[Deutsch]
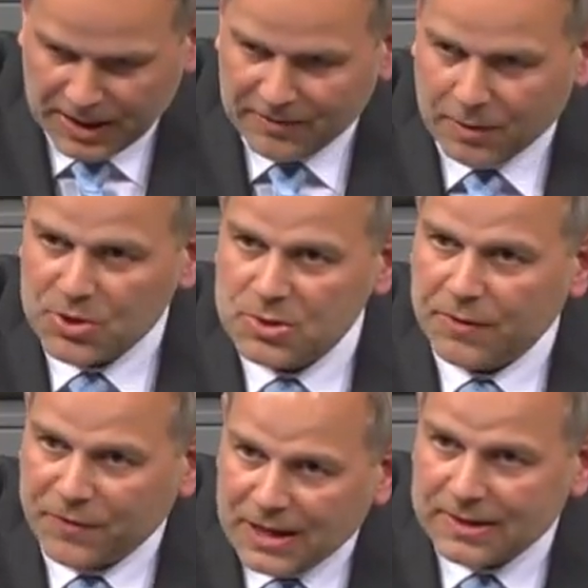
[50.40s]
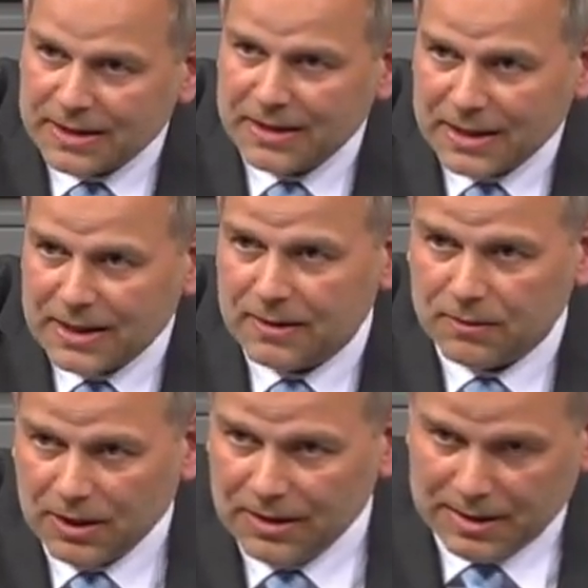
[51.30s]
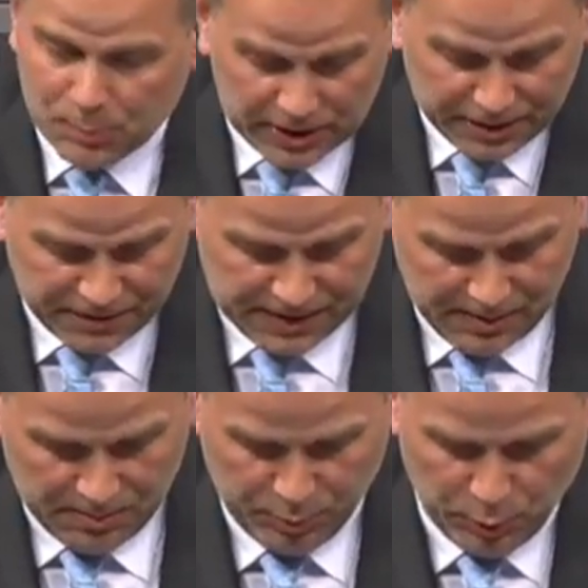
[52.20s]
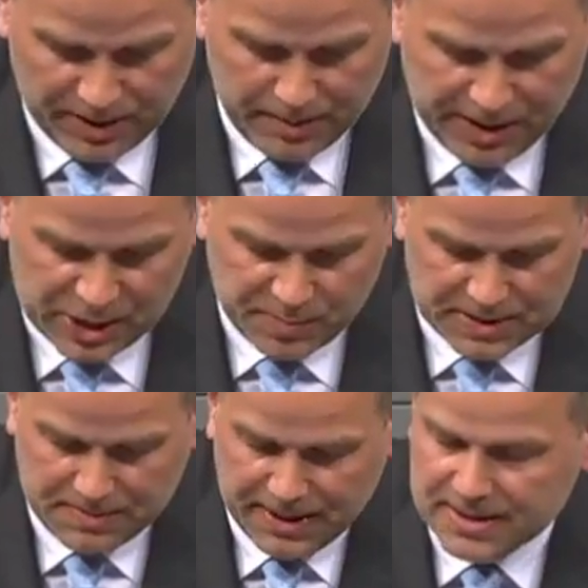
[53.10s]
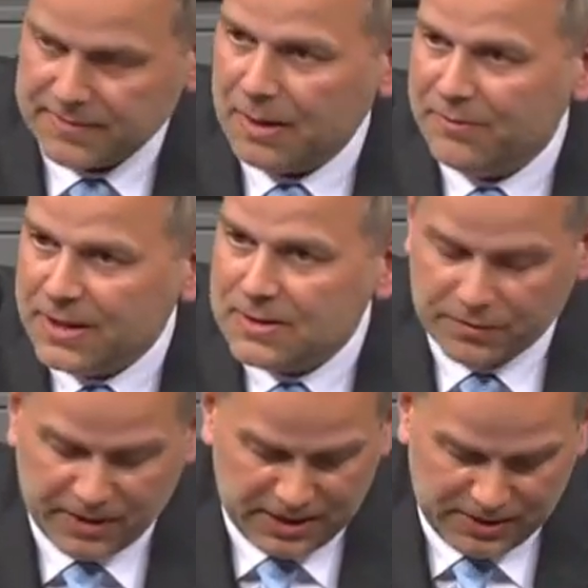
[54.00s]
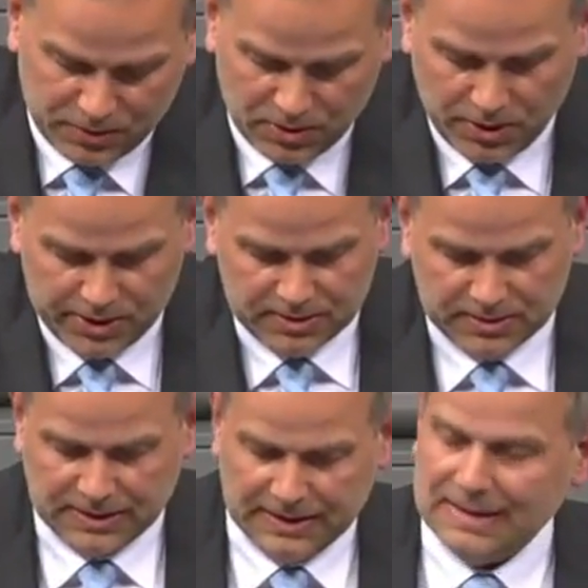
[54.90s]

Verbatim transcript: Wir müssen über viele Dinge reden. Demografieproblem beispielsweise. Wir haben viel zu wenig junge Leute.